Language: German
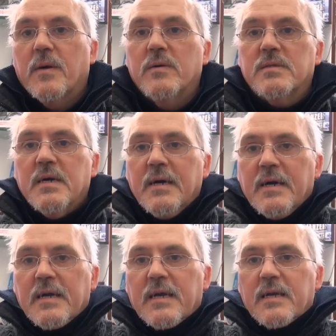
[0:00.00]
Bei uns
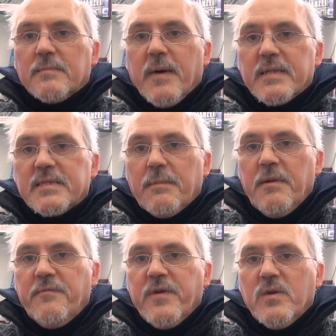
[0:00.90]
kriegt man
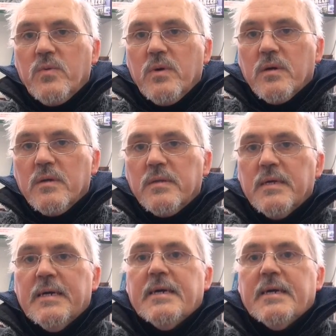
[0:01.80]
Sammelfiguren,